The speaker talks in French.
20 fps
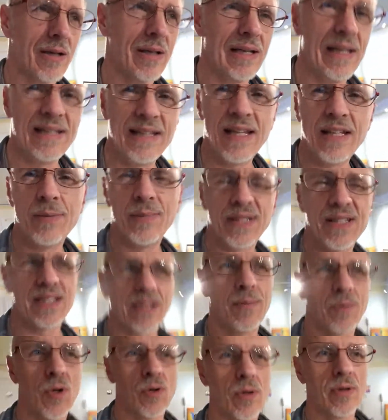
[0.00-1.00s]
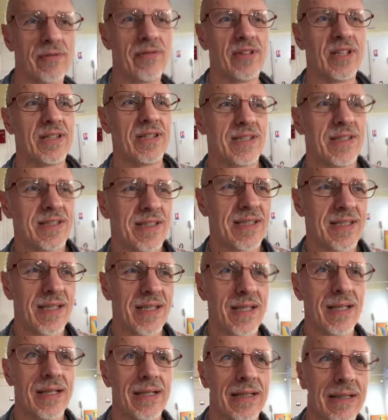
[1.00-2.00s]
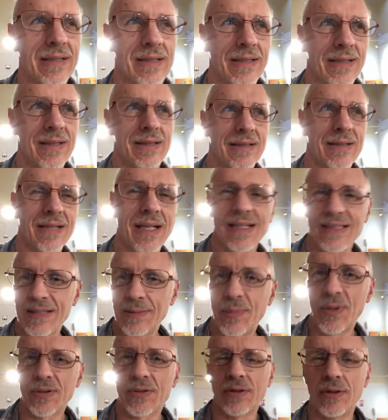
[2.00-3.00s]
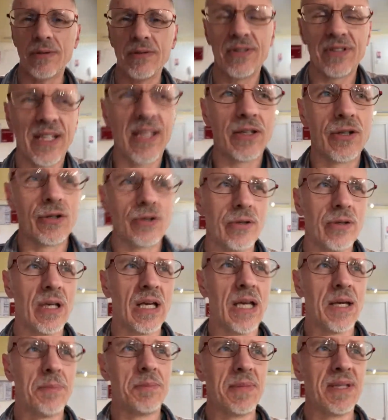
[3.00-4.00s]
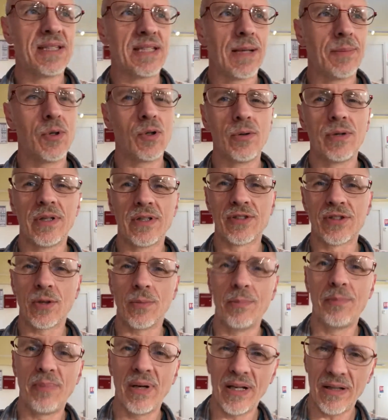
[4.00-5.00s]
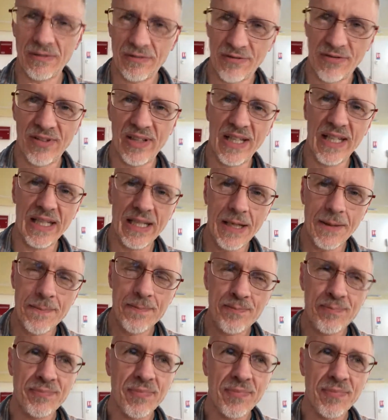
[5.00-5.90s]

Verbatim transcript: L'idée de mes tableaux, en fait, très important, c'est que mes tableaux ne sont pas finis